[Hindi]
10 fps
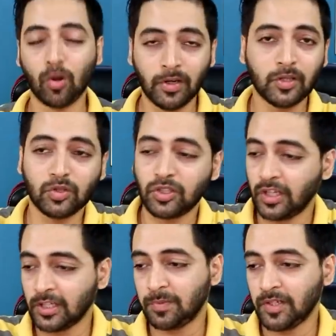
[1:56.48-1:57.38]
नॉर्मली तो
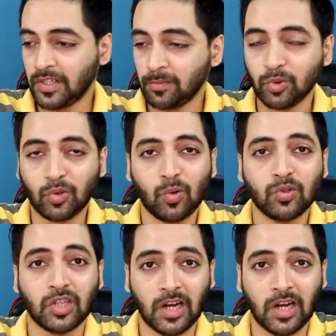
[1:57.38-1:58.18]
स्टिकर्स बेच के हम दूसरों को